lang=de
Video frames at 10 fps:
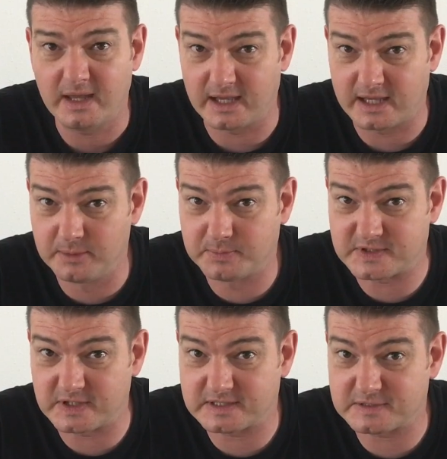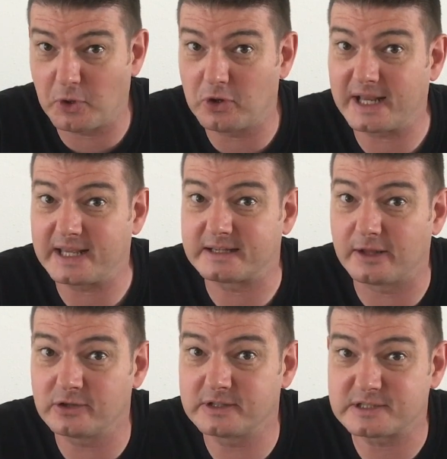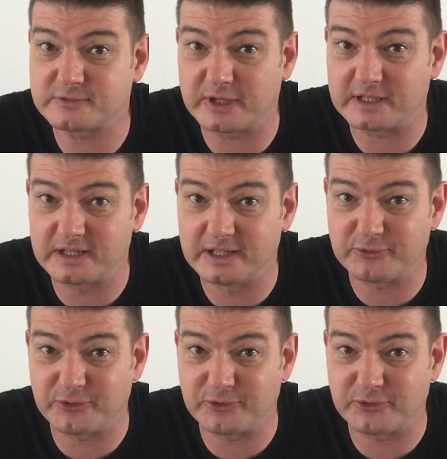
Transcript: Er gibt sich zwar recht landesväterlich